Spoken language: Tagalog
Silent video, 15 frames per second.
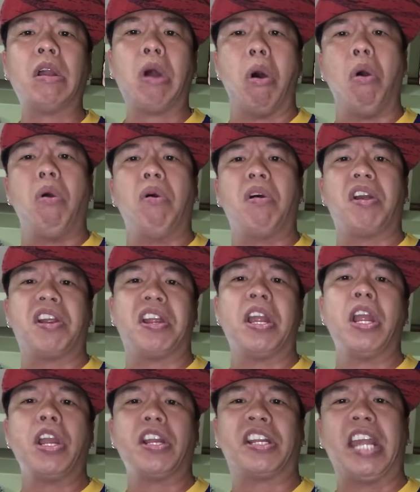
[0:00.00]
Hoy!
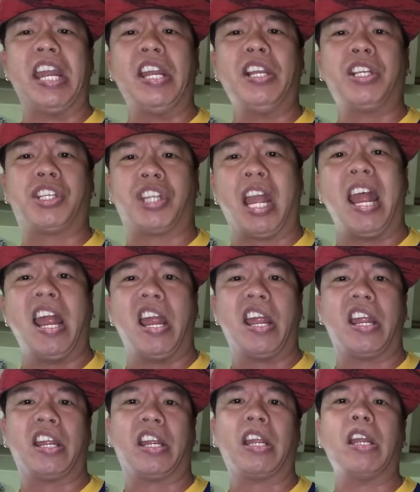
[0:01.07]

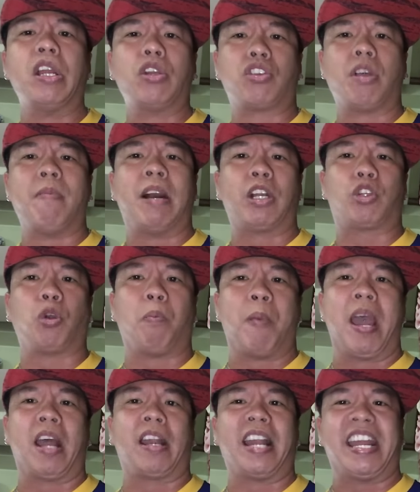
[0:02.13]
Gising! Sa mga
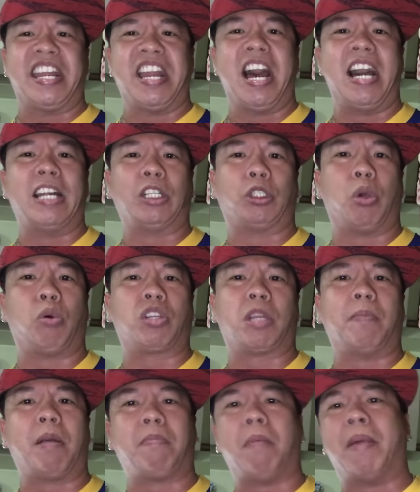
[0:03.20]
tsuper na inaantok
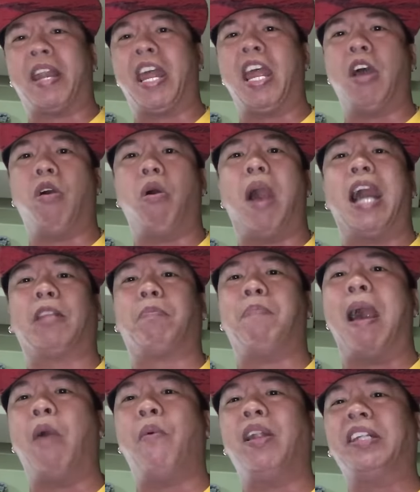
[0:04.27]
sa pagmamaneho at
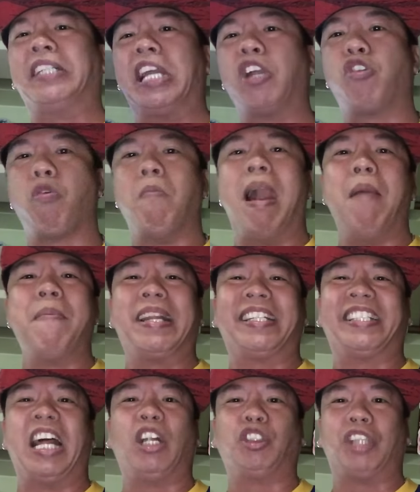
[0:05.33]
bawal ding gumamit
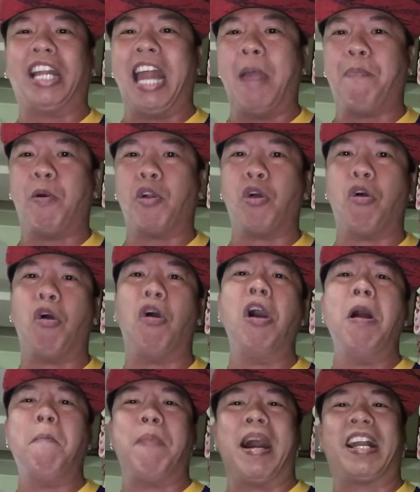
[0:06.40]
ng telepono
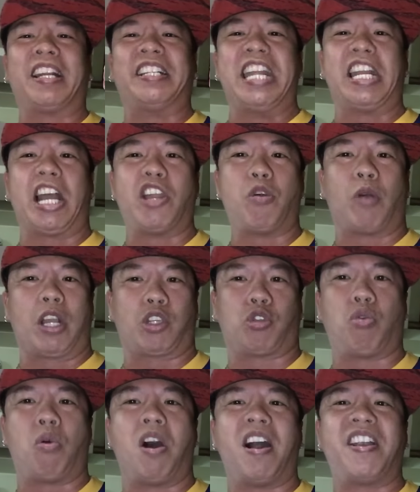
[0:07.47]
para di kayo
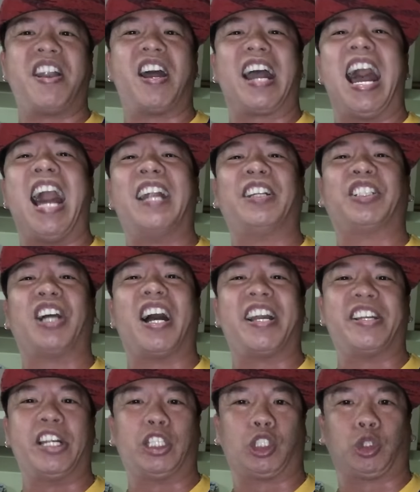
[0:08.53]
kasuhan ng
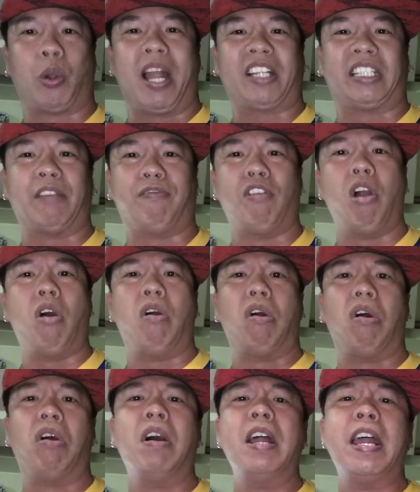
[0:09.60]
anti-destructive
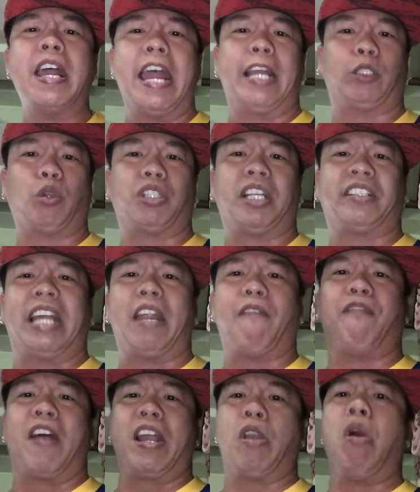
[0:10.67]
law. Ito si Ted
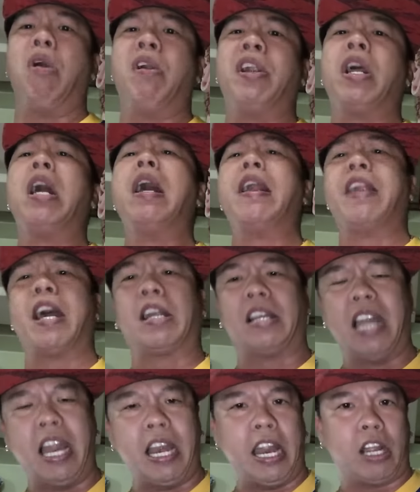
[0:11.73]
Filon,
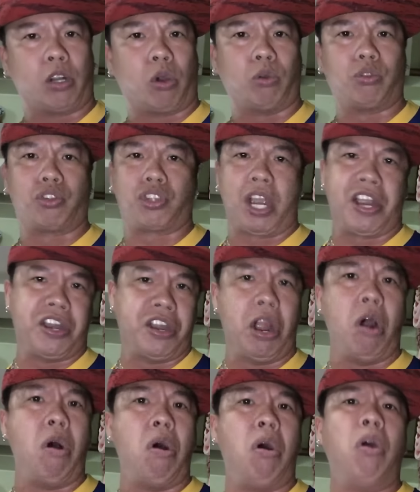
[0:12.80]
naglilingkod sa
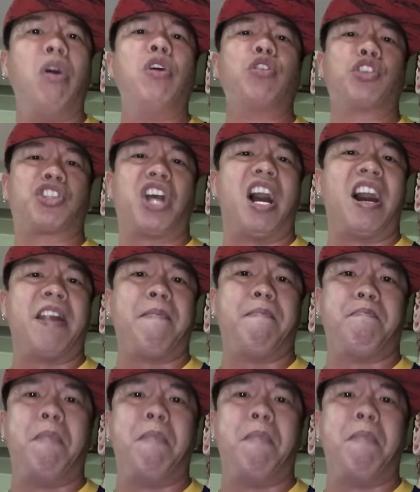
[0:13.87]
inyo saan